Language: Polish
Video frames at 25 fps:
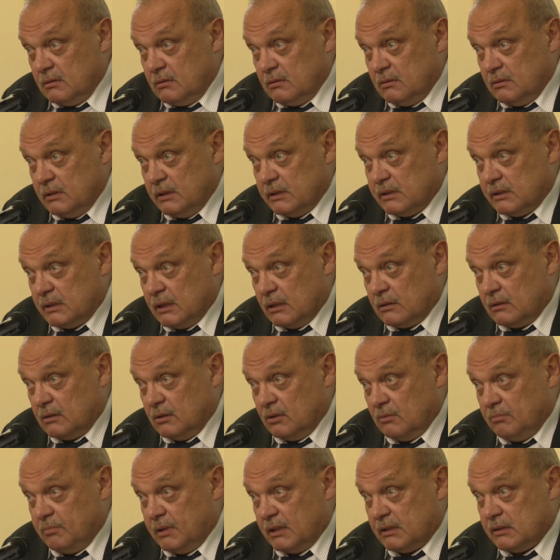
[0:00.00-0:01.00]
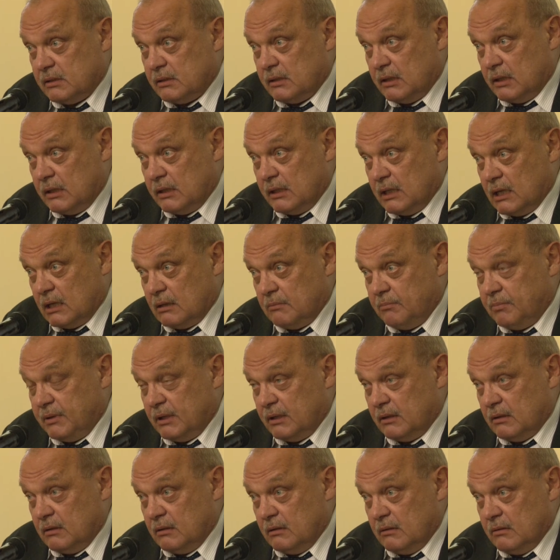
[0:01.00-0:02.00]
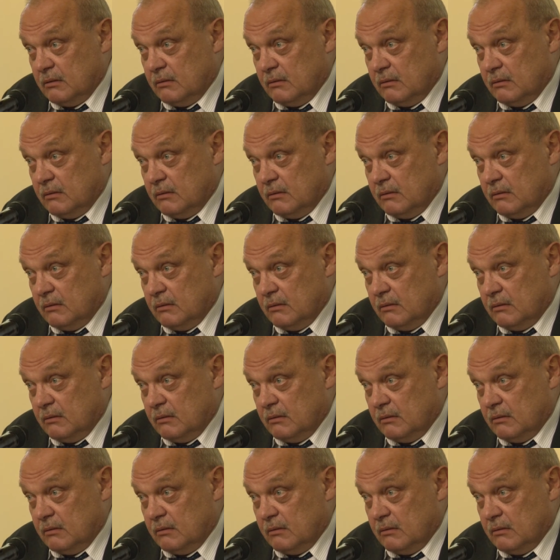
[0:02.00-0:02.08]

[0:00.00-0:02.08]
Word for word: niestety obecnie jakby